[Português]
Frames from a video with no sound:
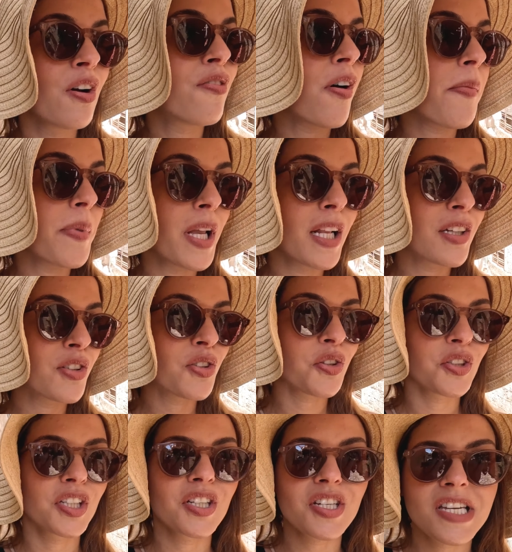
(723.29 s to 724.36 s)
famílias
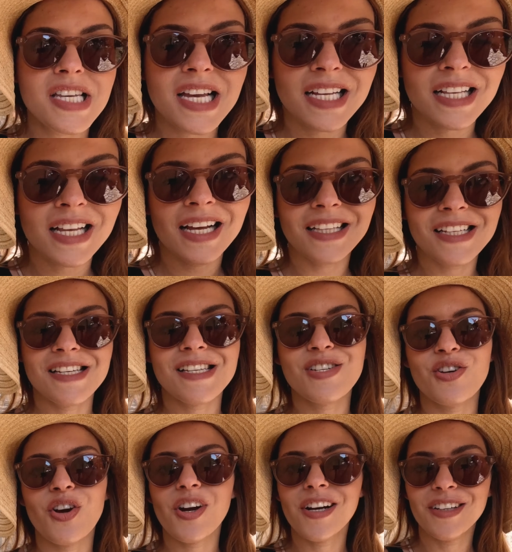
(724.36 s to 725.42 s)
todas sentadas
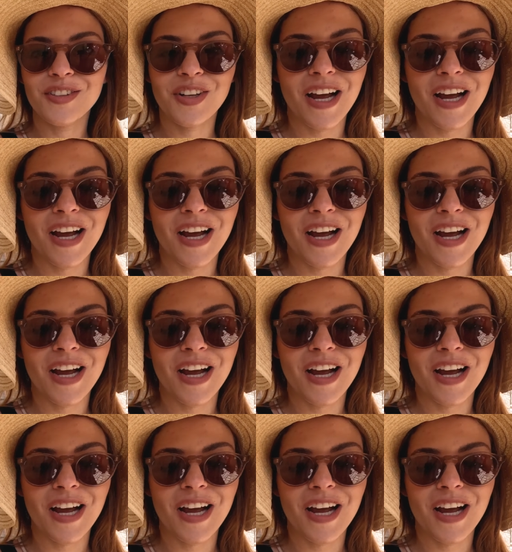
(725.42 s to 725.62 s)
jogando